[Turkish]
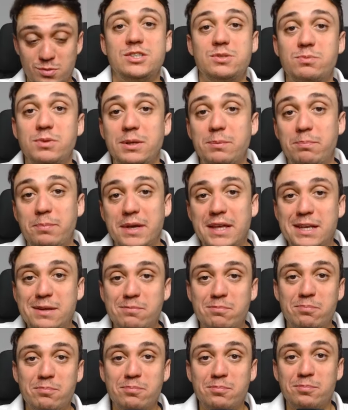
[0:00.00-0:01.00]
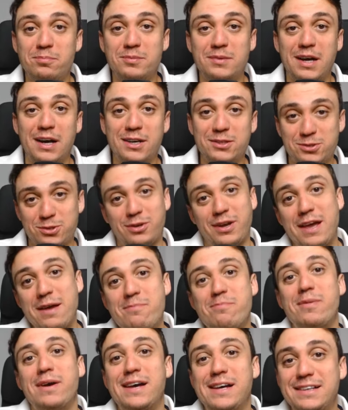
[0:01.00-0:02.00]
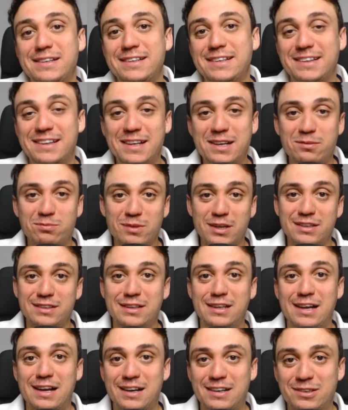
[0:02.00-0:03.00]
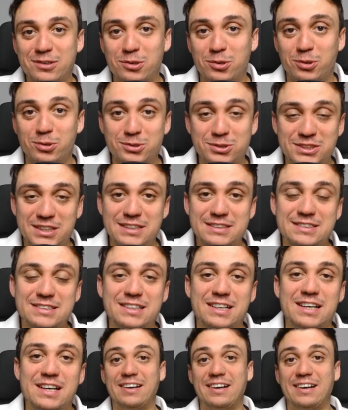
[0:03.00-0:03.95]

Şimdi benim daha çok en beğendiklerimden ilerliyor olacağız.